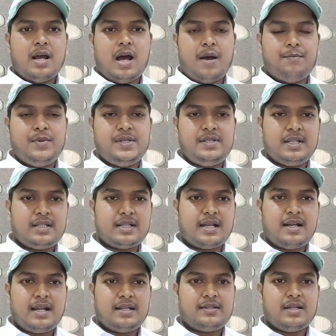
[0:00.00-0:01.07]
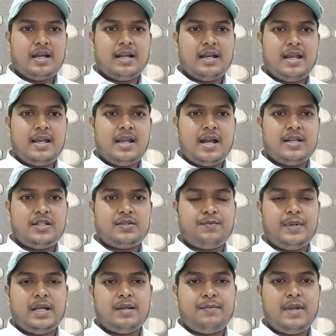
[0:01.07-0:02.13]
आप बिजनेस करना चाह रहे हैं या इस
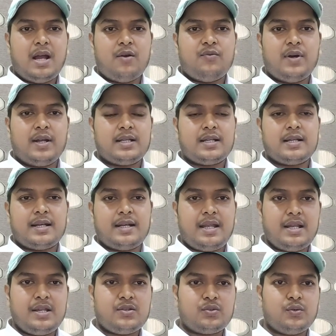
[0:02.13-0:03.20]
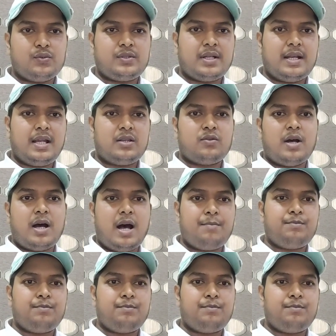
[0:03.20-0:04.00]
फील्ड में आप वर्क करने की सोच रहे हैं तो